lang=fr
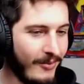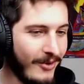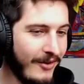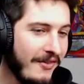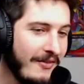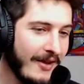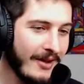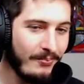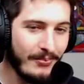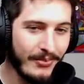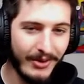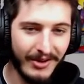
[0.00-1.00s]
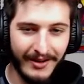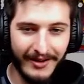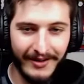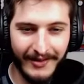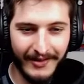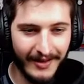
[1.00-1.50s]
mauvais pour
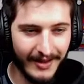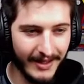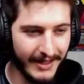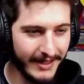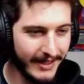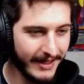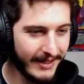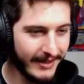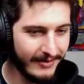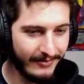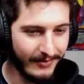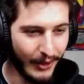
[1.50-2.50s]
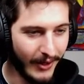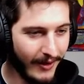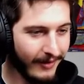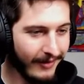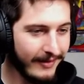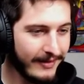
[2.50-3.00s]
lui.
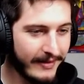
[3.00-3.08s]
Bon.